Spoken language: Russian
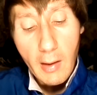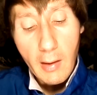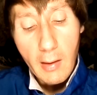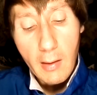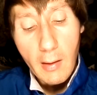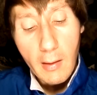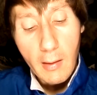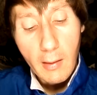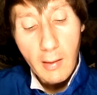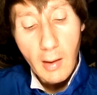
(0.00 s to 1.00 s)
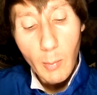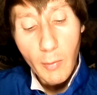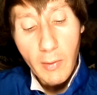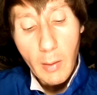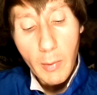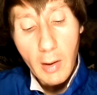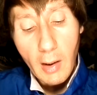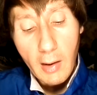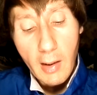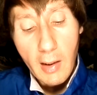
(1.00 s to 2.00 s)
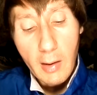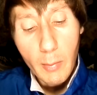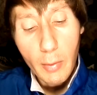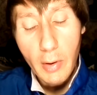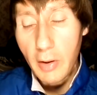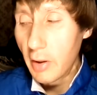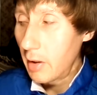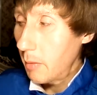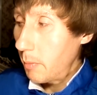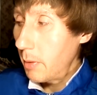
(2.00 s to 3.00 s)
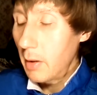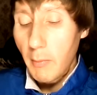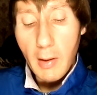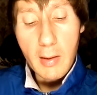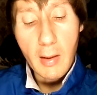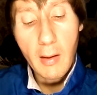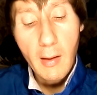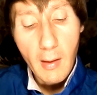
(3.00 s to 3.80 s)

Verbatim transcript: И а, к тому времени, когда это будет решение приниматься,